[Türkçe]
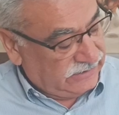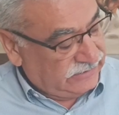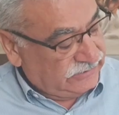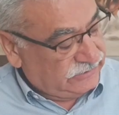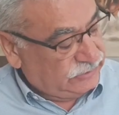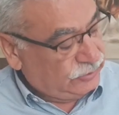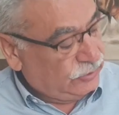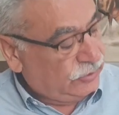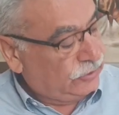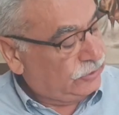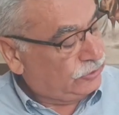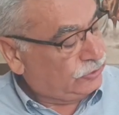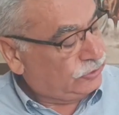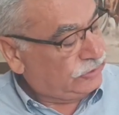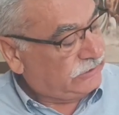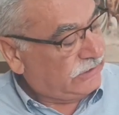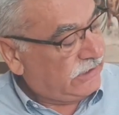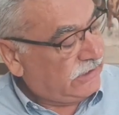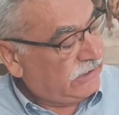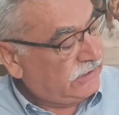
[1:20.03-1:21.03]

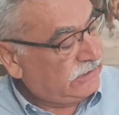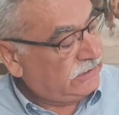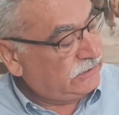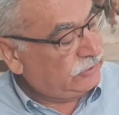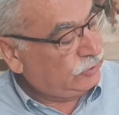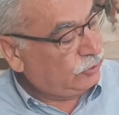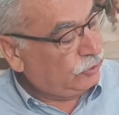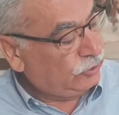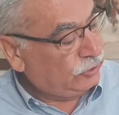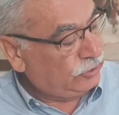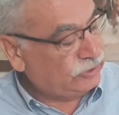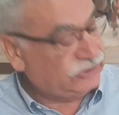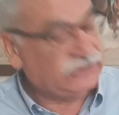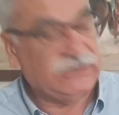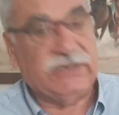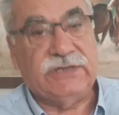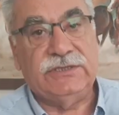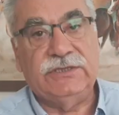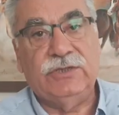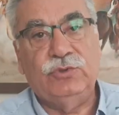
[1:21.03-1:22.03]
Sonucunda
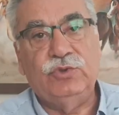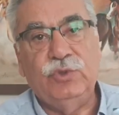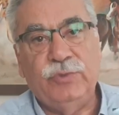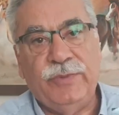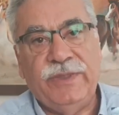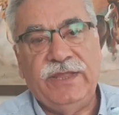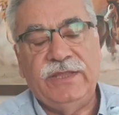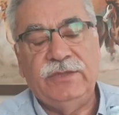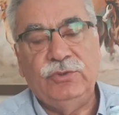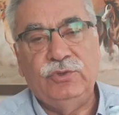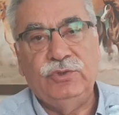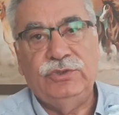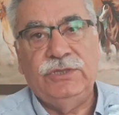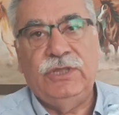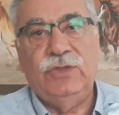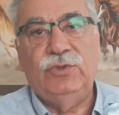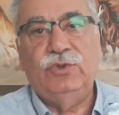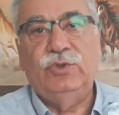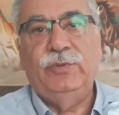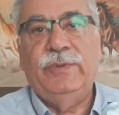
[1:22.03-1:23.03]
Toroslarda tüpen,
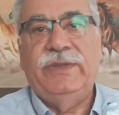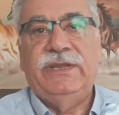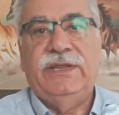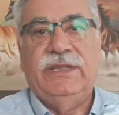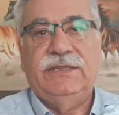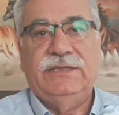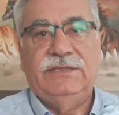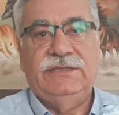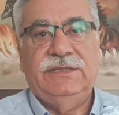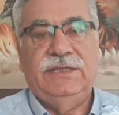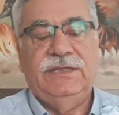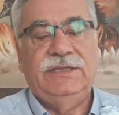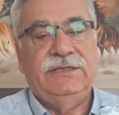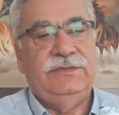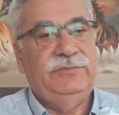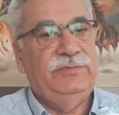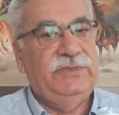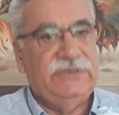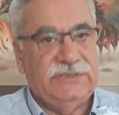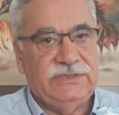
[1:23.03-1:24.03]
tüten duman
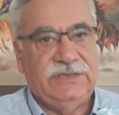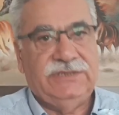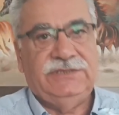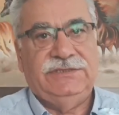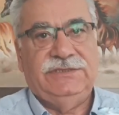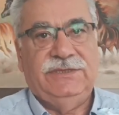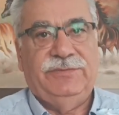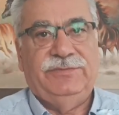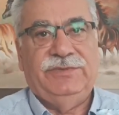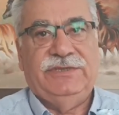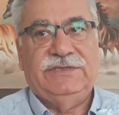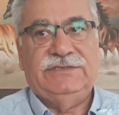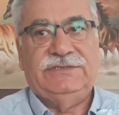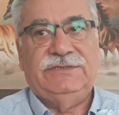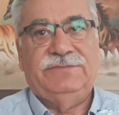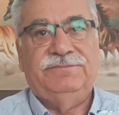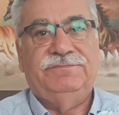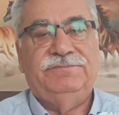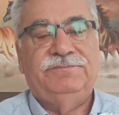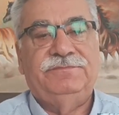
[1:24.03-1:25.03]
adında bir de kitap
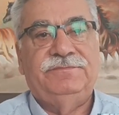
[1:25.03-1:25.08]
yazdım.